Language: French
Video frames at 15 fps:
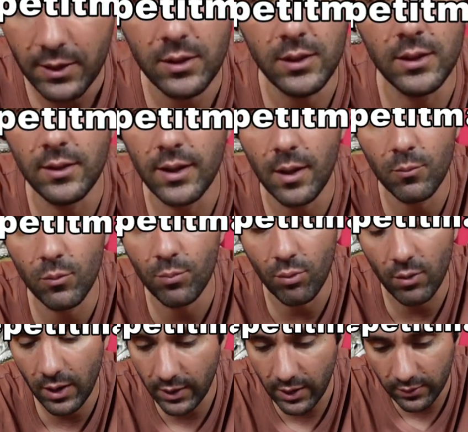Idem
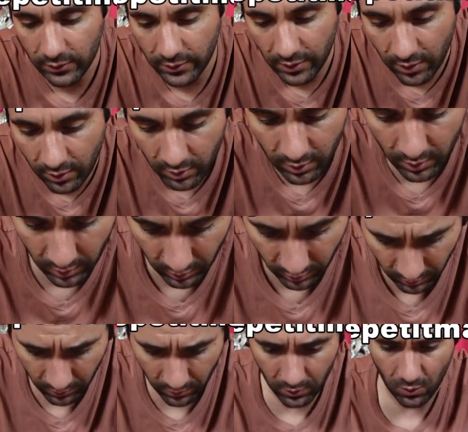pour la carte qui est là.
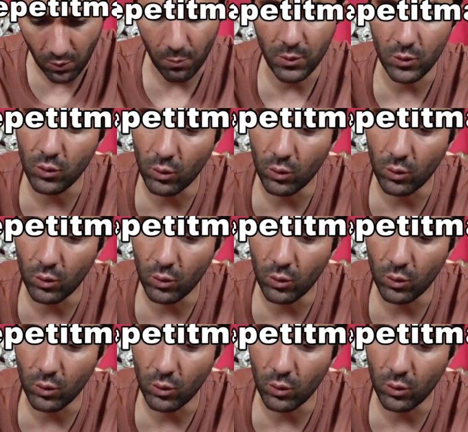Euh, mais